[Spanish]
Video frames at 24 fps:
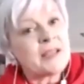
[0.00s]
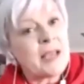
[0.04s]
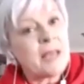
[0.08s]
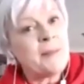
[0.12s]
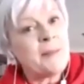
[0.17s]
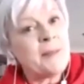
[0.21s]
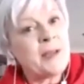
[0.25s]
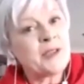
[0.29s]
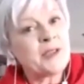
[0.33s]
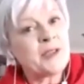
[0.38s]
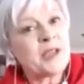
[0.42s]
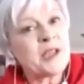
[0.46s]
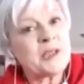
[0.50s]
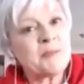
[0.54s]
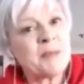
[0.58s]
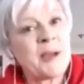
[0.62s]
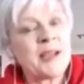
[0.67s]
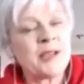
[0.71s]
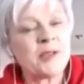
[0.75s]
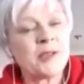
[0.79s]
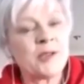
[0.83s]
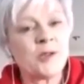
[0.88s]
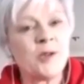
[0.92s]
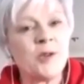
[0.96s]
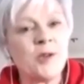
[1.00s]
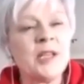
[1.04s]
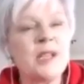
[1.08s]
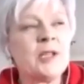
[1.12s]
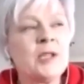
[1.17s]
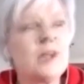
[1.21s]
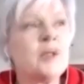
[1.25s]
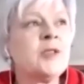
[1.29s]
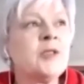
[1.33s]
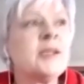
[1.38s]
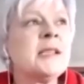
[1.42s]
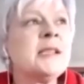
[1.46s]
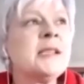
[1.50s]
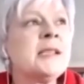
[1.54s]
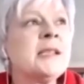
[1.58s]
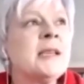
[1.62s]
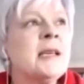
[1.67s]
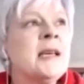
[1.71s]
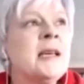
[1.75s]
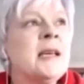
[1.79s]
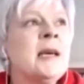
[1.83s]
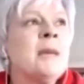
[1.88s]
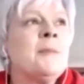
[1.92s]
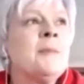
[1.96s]
espacio. Entonces,
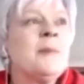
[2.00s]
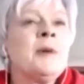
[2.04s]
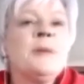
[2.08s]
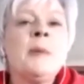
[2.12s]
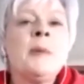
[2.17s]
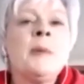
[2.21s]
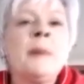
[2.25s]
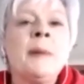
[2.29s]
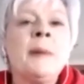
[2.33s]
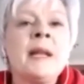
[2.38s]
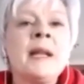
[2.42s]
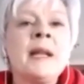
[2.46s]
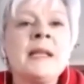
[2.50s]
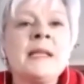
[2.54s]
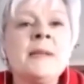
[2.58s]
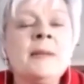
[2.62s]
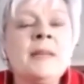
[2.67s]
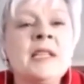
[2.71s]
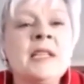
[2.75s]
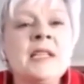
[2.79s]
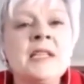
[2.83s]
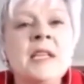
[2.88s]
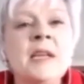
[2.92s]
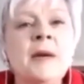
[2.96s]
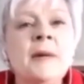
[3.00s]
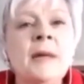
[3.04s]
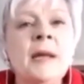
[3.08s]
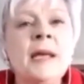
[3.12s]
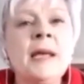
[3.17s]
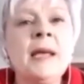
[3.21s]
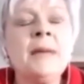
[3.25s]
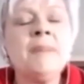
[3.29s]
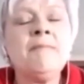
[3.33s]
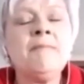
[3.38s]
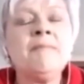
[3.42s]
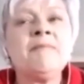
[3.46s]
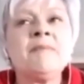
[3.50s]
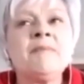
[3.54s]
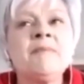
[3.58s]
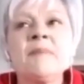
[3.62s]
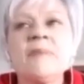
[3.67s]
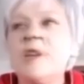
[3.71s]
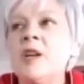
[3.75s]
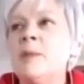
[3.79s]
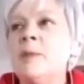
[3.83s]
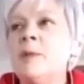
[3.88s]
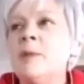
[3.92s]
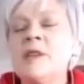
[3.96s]
pues me parece más chévere como
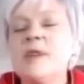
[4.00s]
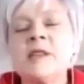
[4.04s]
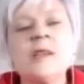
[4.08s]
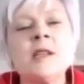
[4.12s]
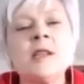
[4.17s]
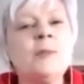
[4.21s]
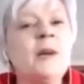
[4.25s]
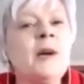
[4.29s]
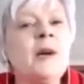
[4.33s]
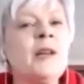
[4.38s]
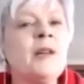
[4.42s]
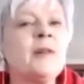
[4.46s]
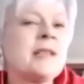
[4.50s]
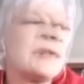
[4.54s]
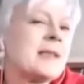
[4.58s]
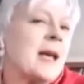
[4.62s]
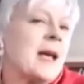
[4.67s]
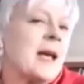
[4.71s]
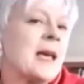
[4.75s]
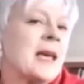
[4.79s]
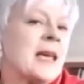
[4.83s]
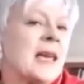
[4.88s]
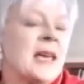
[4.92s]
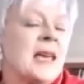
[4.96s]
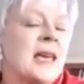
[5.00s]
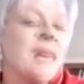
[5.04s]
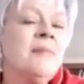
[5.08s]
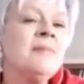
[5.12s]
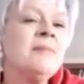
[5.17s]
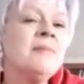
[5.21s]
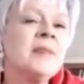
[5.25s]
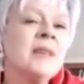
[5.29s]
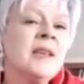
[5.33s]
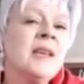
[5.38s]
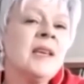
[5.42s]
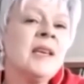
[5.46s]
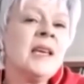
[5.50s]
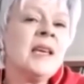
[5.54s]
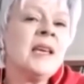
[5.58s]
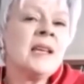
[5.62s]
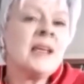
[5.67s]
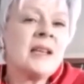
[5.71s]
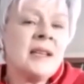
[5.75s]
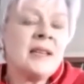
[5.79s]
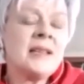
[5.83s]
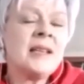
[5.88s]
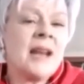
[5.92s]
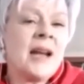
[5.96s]
decir, bueno, hasta aquí y
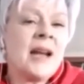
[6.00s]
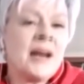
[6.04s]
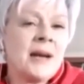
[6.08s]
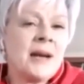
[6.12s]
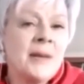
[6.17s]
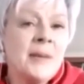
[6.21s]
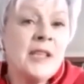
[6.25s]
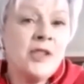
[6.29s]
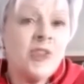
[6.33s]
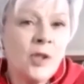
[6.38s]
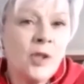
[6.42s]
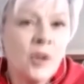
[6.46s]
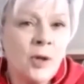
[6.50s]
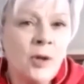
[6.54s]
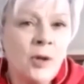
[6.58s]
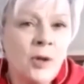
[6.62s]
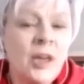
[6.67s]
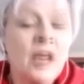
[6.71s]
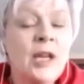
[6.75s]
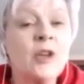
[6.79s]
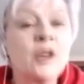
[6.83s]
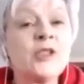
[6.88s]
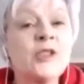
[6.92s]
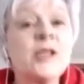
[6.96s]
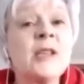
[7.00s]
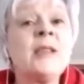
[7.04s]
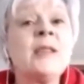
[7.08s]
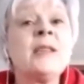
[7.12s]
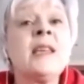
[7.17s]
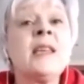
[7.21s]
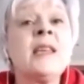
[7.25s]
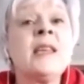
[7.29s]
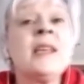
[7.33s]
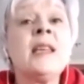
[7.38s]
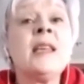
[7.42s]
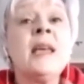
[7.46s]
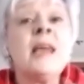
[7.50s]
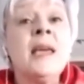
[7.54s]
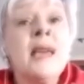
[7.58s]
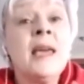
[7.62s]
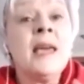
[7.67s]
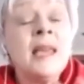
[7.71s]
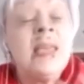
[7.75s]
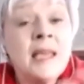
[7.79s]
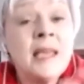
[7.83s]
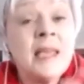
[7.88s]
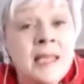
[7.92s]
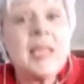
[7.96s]
retirarme yo y no sentir
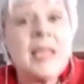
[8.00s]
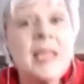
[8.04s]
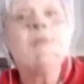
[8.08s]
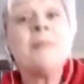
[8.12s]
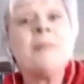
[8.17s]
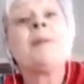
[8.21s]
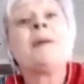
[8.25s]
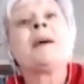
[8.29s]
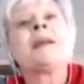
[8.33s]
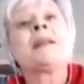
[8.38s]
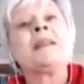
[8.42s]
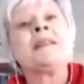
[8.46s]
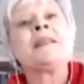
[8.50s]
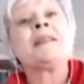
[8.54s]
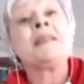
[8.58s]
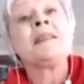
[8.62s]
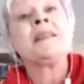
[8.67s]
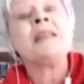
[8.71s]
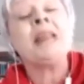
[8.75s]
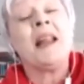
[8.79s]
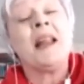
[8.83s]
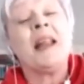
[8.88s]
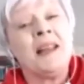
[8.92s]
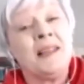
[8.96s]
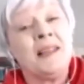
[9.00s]
que me retiran.